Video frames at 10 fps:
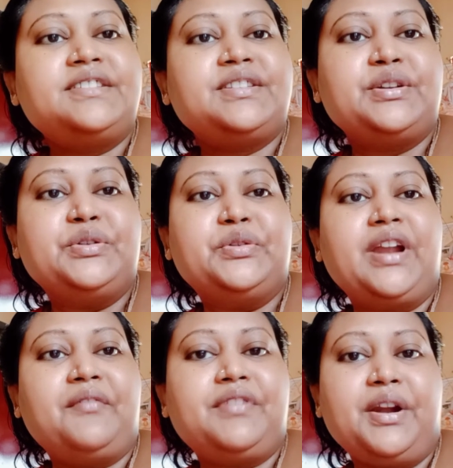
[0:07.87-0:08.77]
গুড
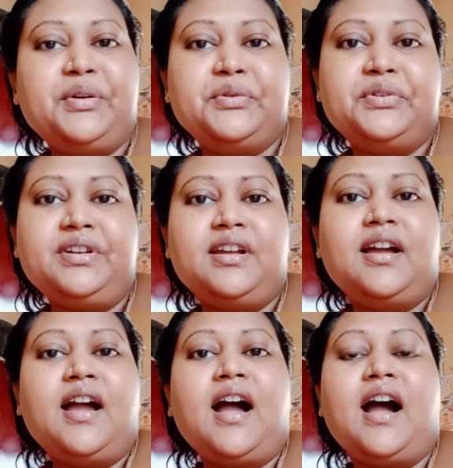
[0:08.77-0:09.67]
আফটারনুন
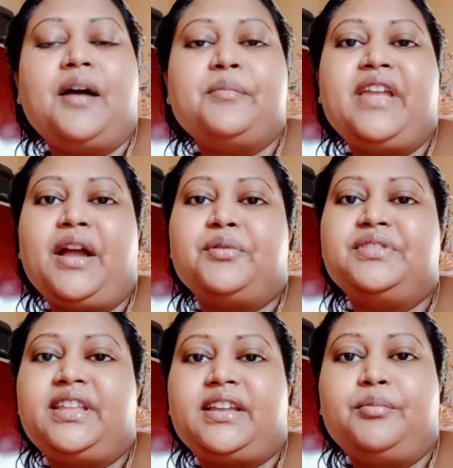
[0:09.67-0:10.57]
আমি এখন
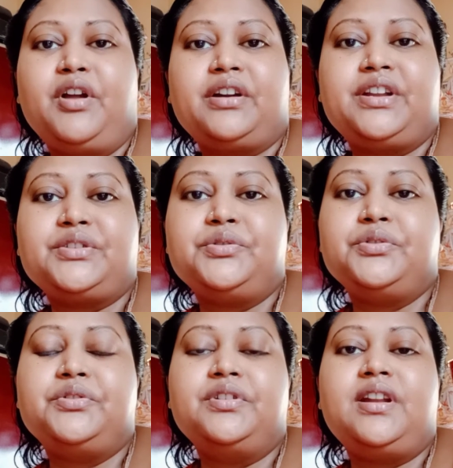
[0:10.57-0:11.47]
থেকে ব্লগটা শুরু
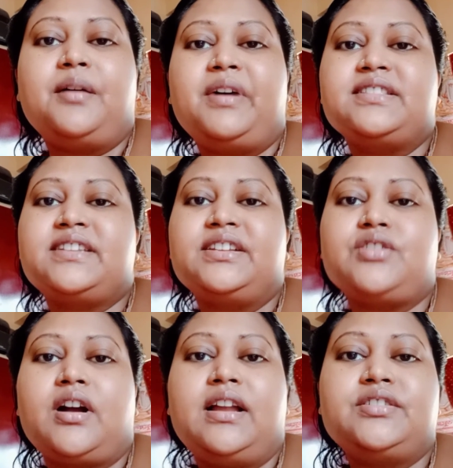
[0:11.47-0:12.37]
করলাম আজকে
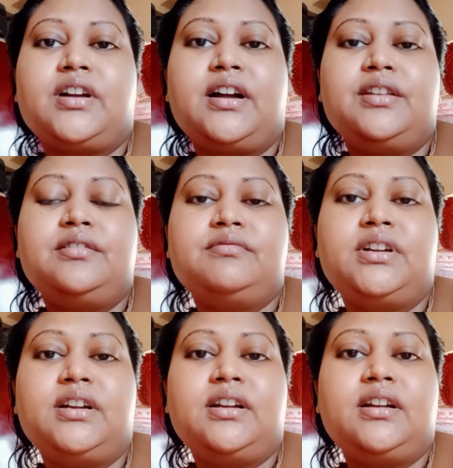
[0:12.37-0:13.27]
সকাল সকাল
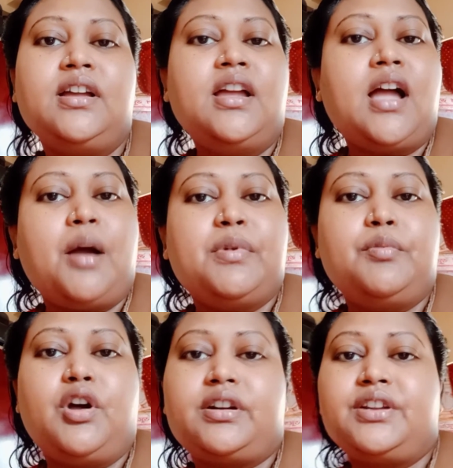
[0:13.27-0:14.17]
আমি
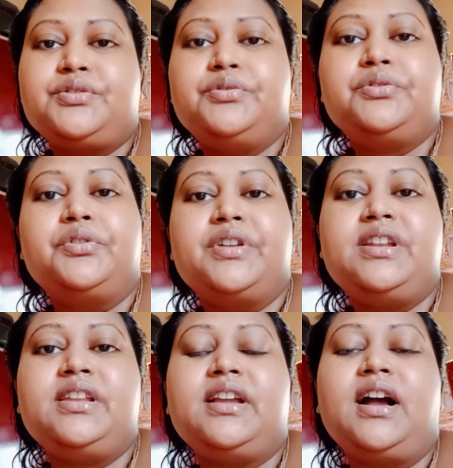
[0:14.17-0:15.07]
ব্লগটা শুরু
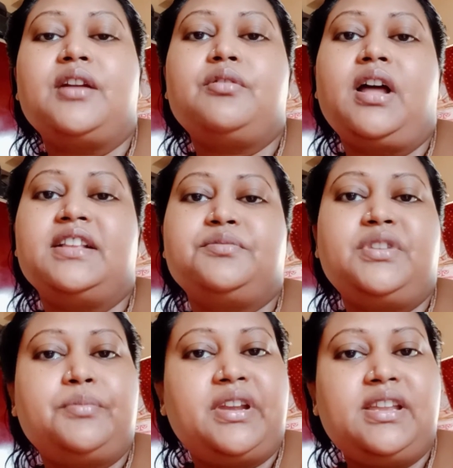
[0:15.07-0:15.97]
করিনি কারণ হাজব্যান্ড
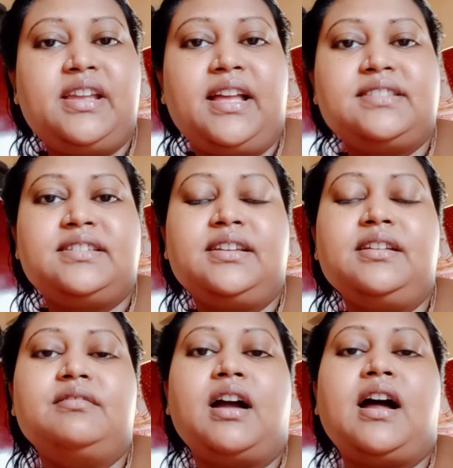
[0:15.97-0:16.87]
বেরিয়ে গেছে
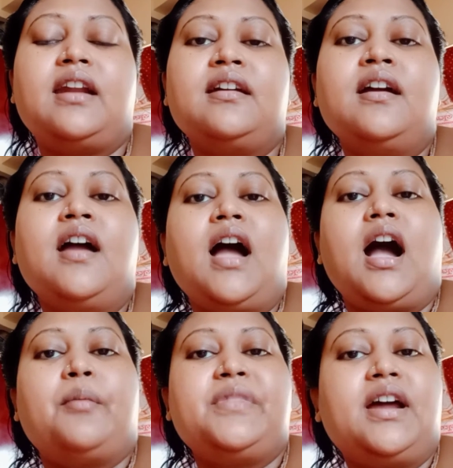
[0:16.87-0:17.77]
আর
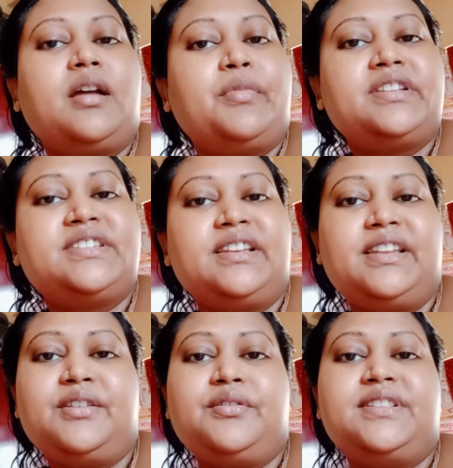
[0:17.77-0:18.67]
আমি আর আমার ছেলে
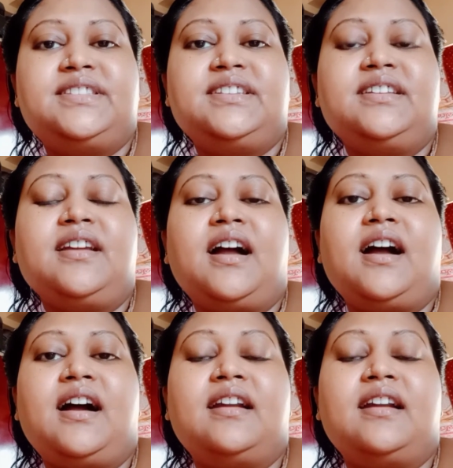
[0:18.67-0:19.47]
রয়েছি আর